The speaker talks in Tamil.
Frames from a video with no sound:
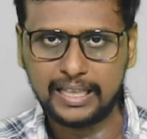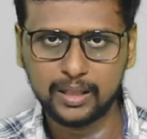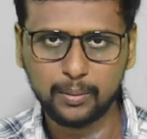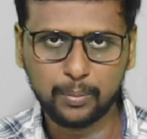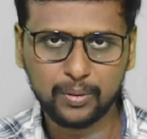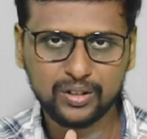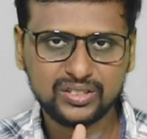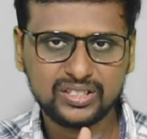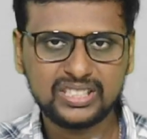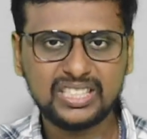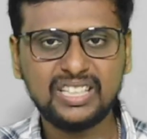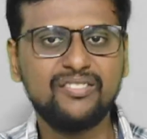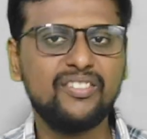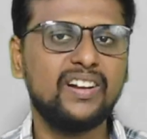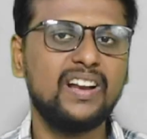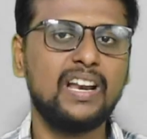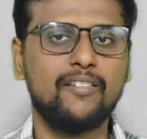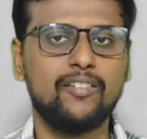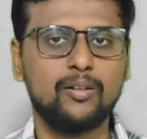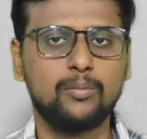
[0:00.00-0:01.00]
இந்த படம் ஜி
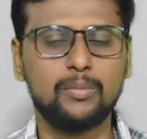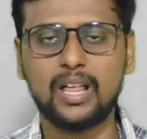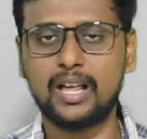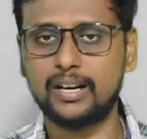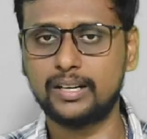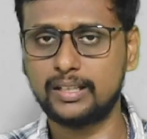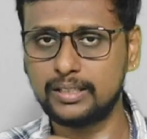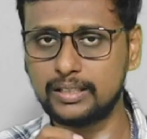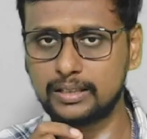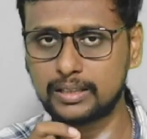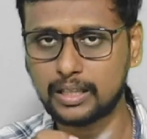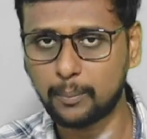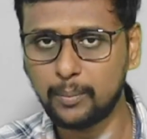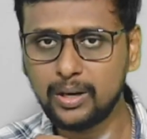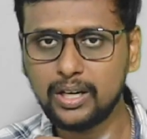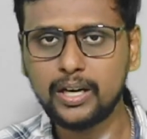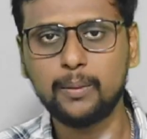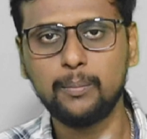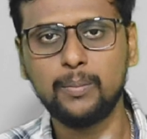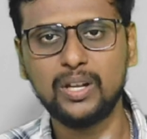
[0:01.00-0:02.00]
ஃபைல் அவைலபிளாக இருக்குது
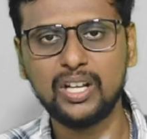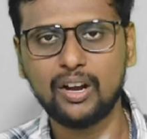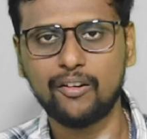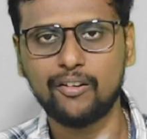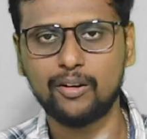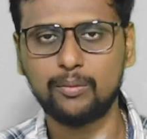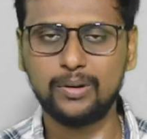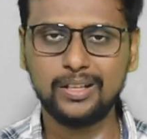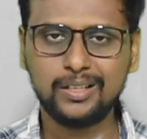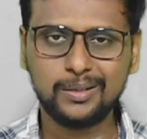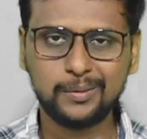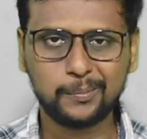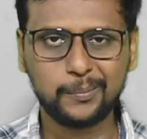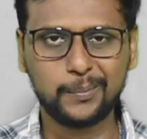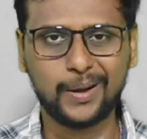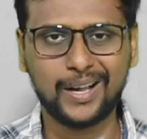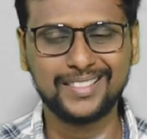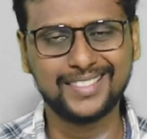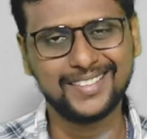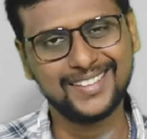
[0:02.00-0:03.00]
தமிழ் டப்பிங் அவைலபிள்
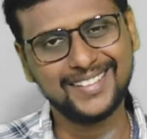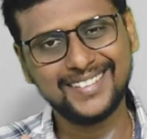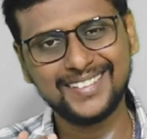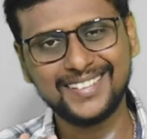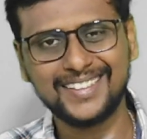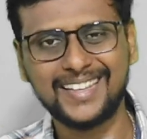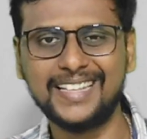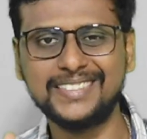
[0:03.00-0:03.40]
பார்த்து